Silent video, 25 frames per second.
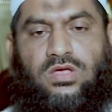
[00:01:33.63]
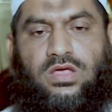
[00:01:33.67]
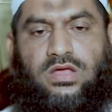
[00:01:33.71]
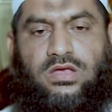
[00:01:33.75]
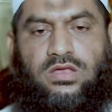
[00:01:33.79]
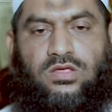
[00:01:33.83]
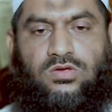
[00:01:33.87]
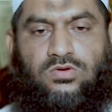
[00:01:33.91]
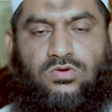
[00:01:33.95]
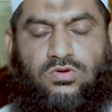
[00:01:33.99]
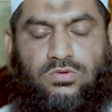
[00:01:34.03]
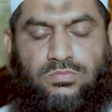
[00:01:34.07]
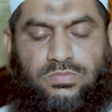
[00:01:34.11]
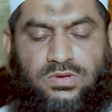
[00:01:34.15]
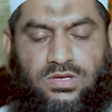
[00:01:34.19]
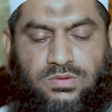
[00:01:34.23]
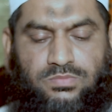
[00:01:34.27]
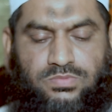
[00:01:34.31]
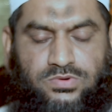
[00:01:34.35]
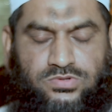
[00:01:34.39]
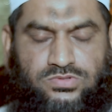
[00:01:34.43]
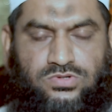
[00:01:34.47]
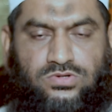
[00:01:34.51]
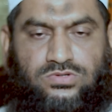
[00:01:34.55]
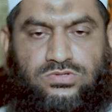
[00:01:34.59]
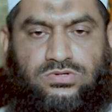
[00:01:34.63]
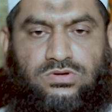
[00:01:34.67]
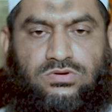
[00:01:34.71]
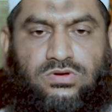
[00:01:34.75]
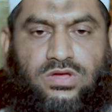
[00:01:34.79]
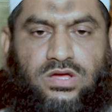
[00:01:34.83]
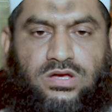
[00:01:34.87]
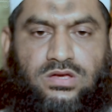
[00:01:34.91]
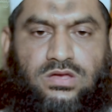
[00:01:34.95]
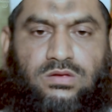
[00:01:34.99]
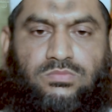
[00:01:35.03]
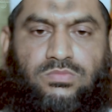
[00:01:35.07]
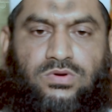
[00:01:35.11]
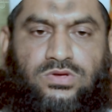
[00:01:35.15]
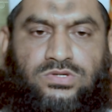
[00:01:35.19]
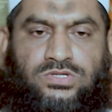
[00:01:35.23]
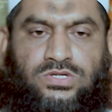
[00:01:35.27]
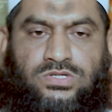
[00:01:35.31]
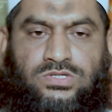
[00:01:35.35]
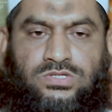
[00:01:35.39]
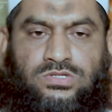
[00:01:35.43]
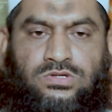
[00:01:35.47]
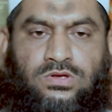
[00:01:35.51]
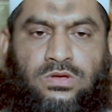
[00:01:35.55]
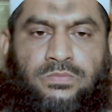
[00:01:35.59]
এটি খুবই প্রশংসনীয় একটি
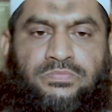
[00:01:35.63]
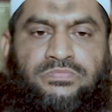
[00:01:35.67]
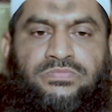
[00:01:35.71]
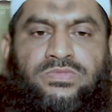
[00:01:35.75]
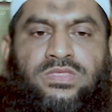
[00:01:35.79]
বৈশিষ্ট্য